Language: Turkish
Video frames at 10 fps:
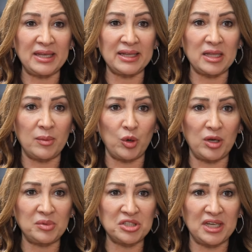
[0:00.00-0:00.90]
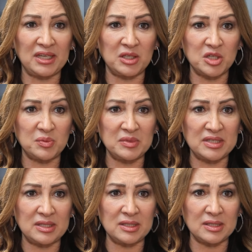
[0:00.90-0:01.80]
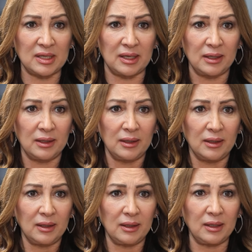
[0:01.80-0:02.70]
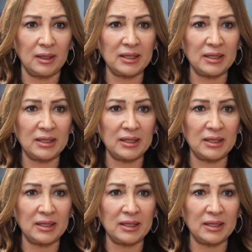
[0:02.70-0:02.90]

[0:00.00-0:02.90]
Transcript: niyetle böyle bir şeye girişmişsiniz ki e,